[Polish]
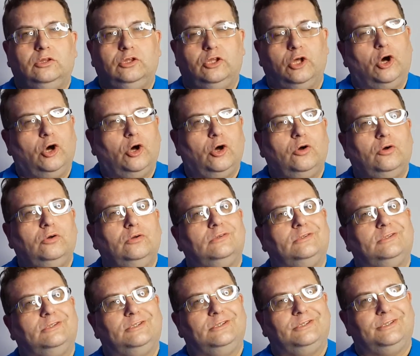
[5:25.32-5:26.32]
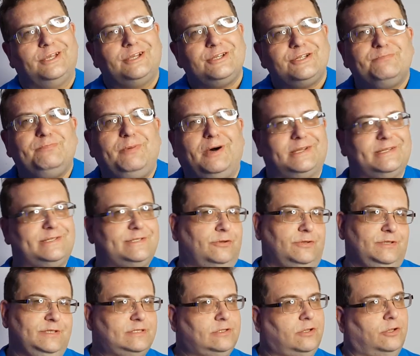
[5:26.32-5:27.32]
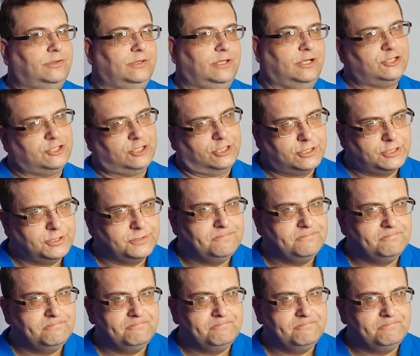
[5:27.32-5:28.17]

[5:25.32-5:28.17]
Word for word: To też bardzo istotna rzecz.